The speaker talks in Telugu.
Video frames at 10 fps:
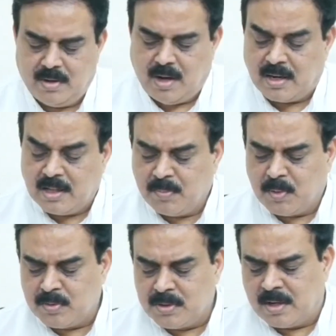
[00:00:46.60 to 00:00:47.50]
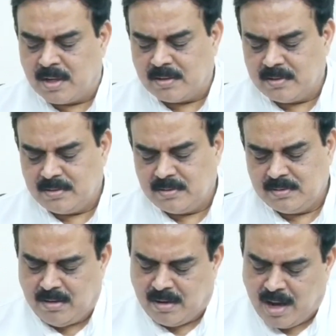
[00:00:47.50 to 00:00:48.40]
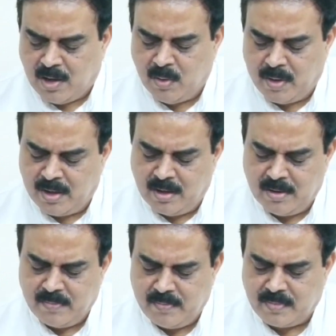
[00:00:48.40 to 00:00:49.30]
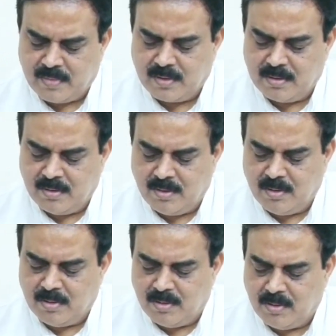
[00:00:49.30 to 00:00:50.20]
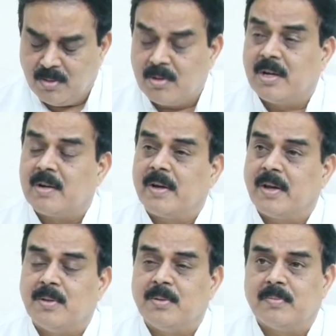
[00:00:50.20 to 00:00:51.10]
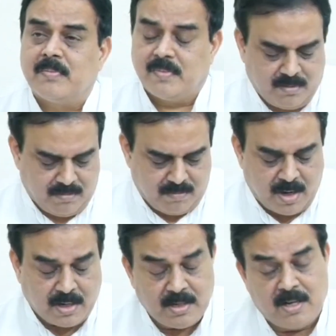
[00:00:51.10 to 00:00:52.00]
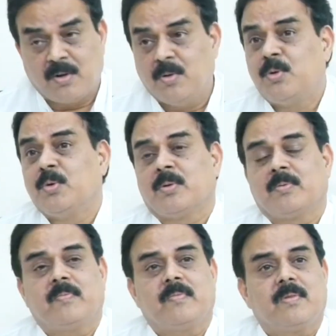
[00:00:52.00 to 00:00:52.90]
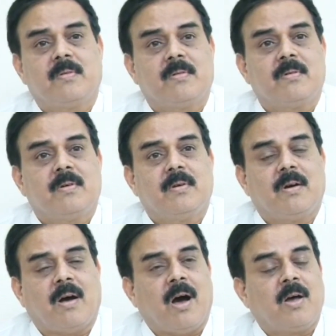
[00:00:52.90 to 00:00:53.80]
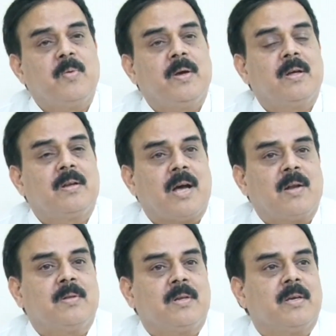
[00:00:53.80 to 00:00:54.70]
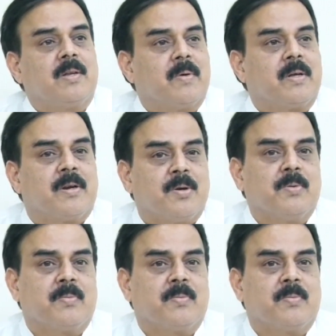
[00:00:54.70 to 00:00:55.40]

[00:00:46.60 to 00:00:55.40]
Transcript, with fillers: అనంతపురం జిల్లా నాలుగు వేల నూట అరవై ఐదు మన జిల్లా గుంటూరు ఆరు వేల నాలుగు వందల ఇరవై రెండు